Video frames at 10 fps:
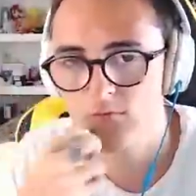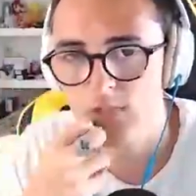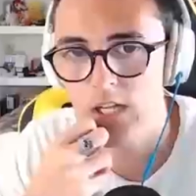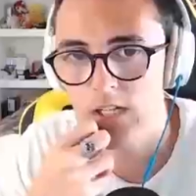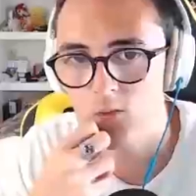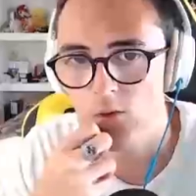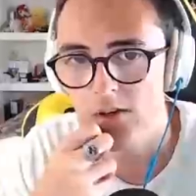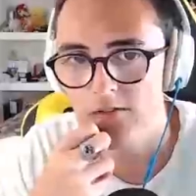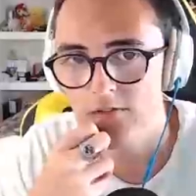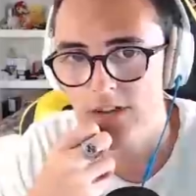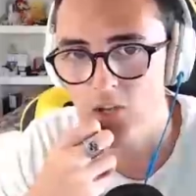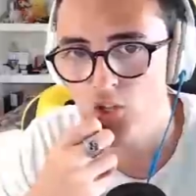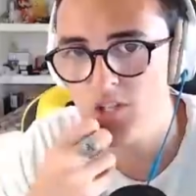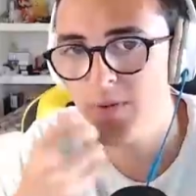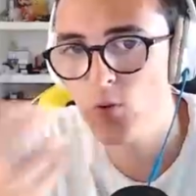della tua
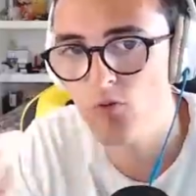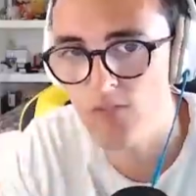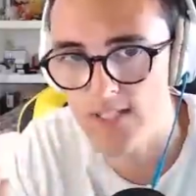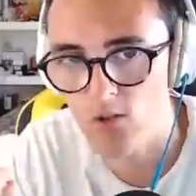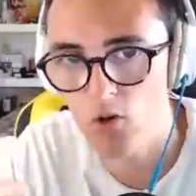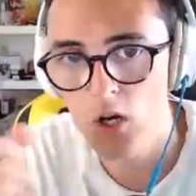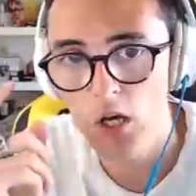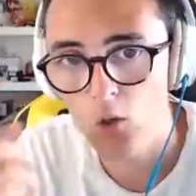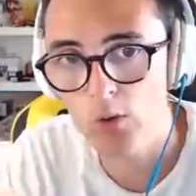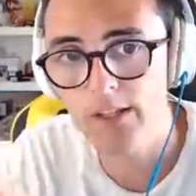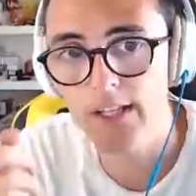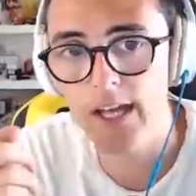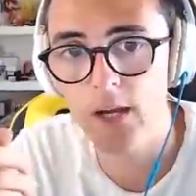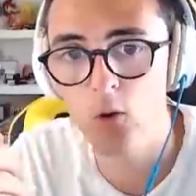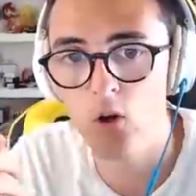faccia, l'aspetto fisico. Quindi
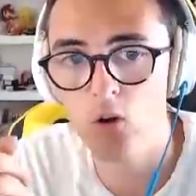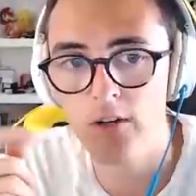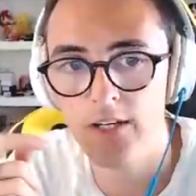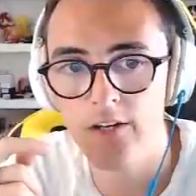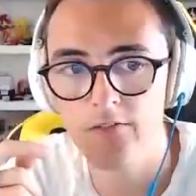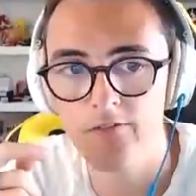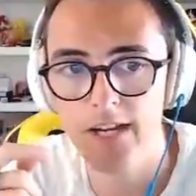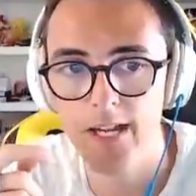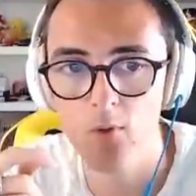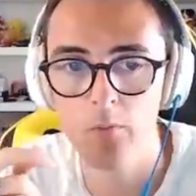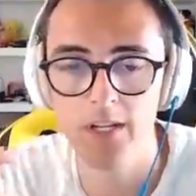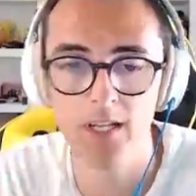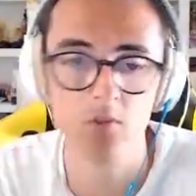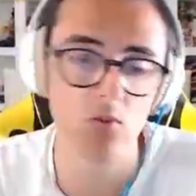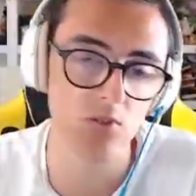è quello che faremo,
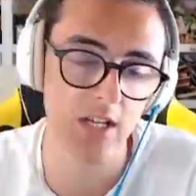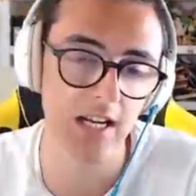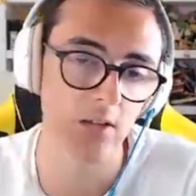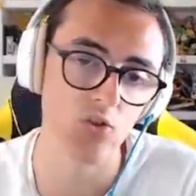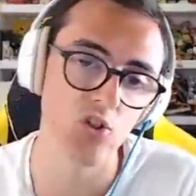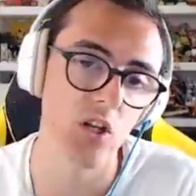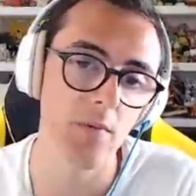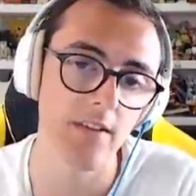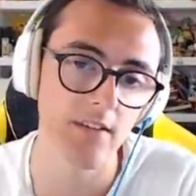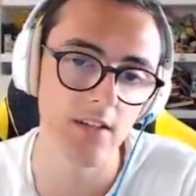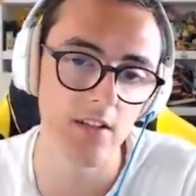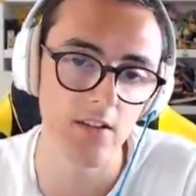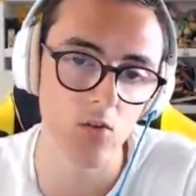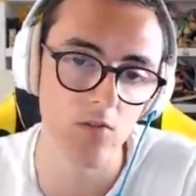perché mi sono stancato sinceramente di, di